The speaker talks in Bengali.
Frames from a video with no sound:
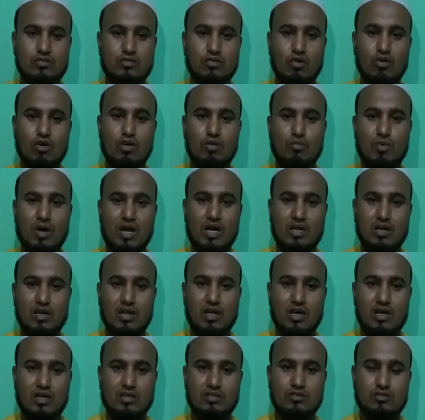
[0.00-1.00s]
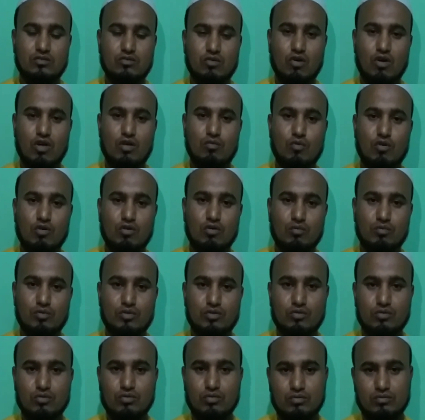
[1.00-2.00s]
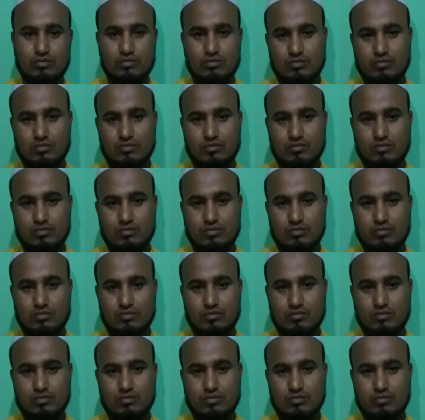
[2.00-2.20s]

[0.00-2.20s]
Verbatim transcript: জয় বাংলা জয় বঙ্গবন্ধু